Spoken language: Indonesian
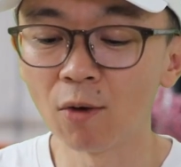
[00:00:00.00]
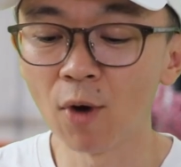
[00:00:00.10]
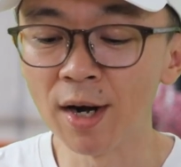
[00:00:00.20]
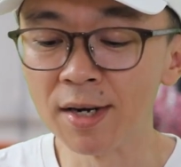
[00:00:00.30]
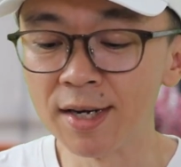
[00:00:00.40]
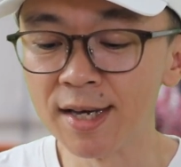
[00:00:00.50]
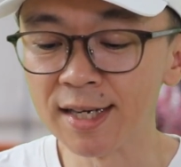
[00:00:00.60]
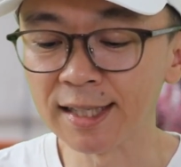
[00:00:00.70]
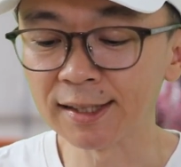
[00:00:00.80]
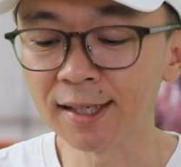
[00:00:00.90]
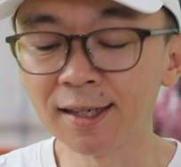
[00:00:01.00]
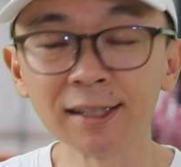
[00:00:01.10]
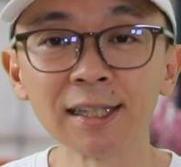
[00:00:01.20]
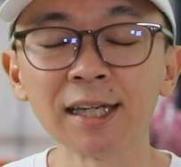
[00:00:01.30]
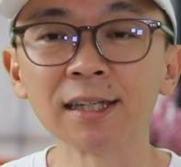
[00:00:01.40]
one day return
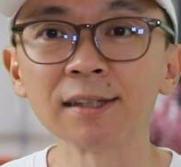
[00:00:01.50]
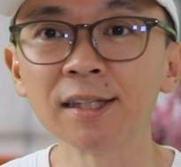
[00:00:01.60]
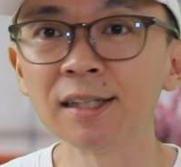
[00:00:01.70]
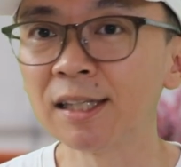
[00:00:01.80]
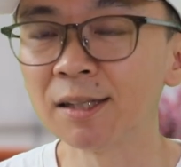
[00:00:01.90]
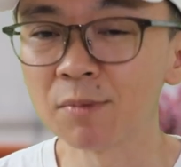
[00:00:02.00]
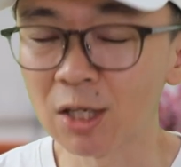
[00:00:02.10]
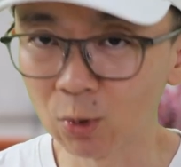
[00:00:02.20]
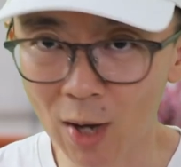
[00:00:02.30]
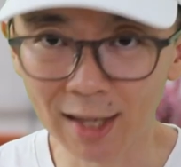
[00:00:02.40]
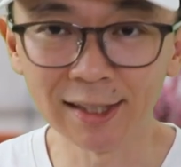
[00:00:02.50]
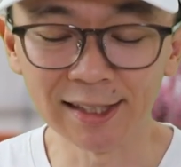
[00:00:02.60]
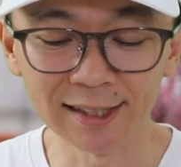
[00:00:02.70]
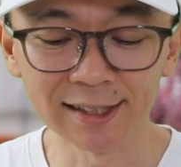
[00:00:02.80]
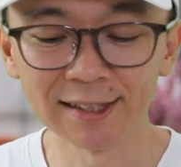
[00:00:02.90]
adalah return dalam satu
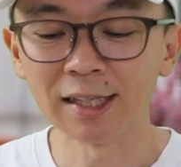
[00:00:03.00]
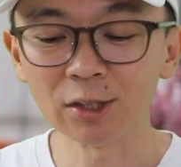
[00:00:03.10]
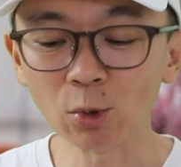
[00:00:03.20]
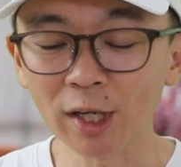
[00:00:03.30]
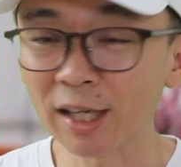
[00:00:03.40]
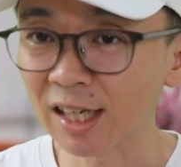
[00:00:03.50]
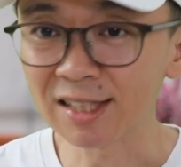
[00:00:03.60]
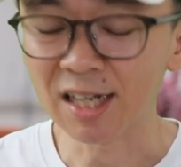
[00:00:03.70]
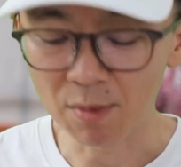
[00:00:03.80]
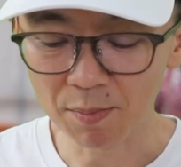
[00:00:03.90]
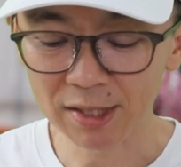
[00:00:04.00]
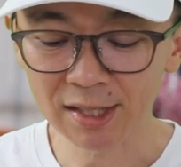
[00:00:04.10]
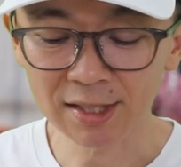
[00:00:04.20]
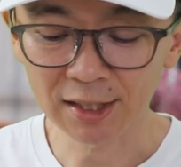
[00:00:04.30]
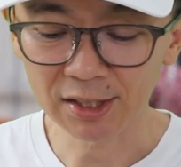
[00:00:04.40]
hari. Itu kira-kira cara
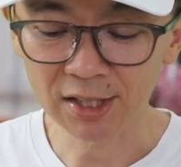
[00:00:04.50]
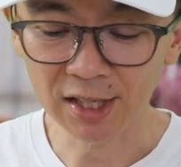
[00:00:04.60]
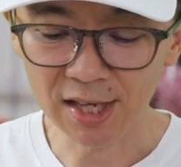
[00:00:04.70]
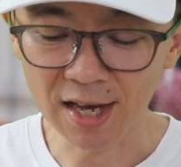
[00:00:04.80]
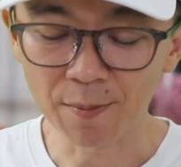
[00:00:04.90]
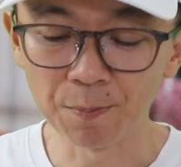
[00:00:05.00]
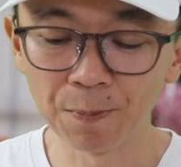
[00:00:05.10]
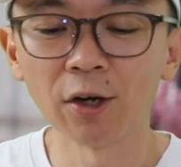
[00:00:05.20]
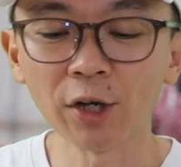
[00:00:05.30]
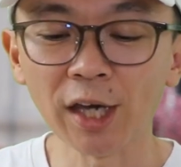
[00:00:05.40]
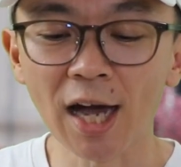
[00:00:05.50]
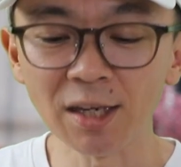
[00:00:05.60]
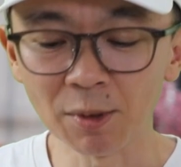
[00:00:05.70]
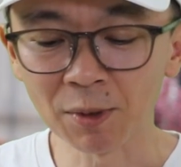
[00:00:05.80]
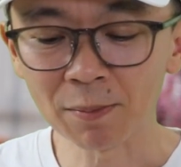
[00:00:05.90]
membaca statistiknya. Oke, okay, ada
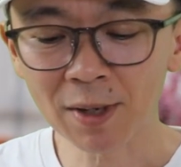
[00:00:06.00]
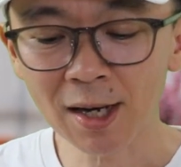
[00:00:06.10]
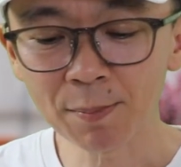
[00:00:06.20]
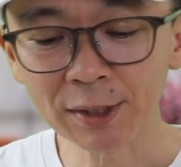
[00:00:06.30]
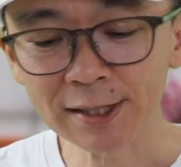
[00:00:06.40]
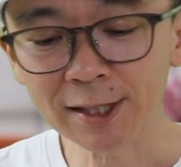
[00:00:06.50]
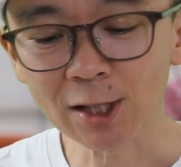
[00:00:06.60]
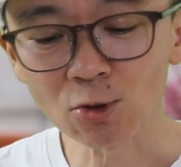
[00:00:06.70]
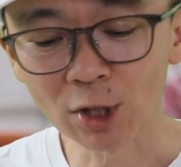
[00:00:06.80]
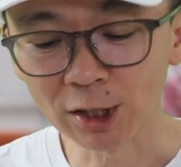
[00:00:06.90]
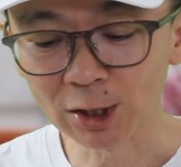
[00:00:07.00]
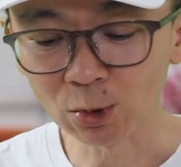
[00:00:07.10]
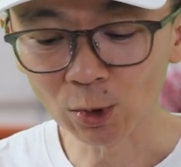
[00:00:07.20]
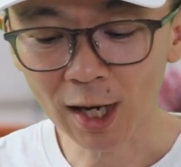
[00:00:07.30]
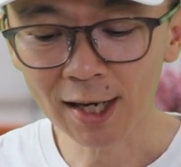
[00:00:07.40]
beberapa preset yang sudah
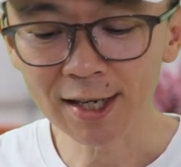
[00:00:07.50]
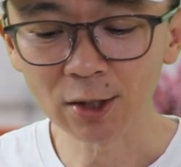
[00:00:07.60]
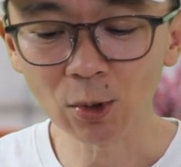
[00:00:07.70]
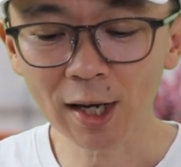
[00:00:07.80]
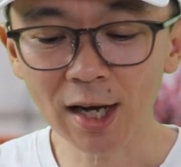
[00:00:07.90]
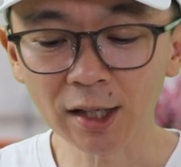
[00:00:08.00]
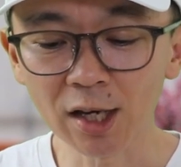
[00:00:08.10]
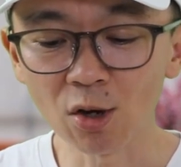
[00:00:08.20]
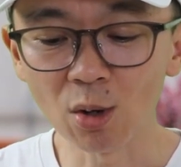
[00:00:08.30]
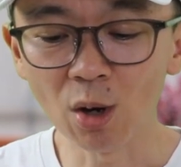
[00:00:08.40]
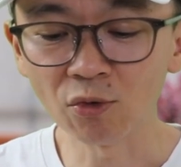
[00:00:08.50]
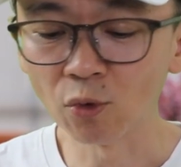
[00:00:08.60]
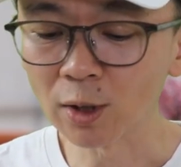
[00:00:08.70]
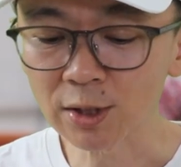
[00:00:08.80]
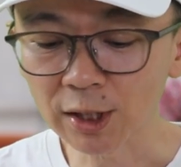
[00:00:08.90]
ditentukan, yaitu kayak King of Wall